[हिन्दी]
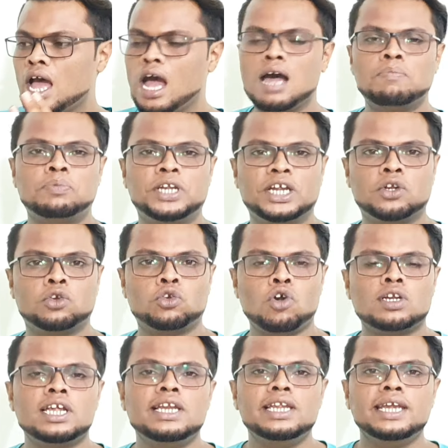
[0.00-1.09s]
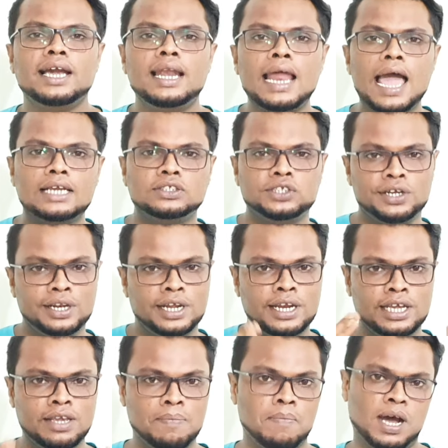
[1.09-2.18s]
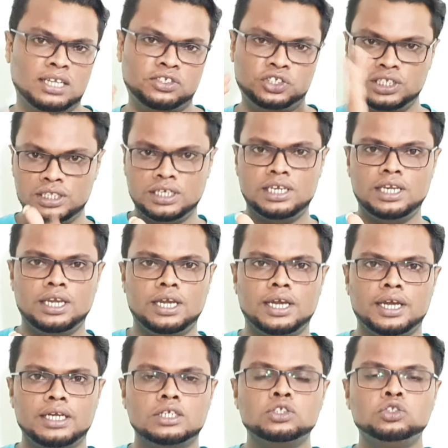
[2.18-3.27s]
अब टिकटॉक ने लीगल एक्शन लेने की बातचीत की है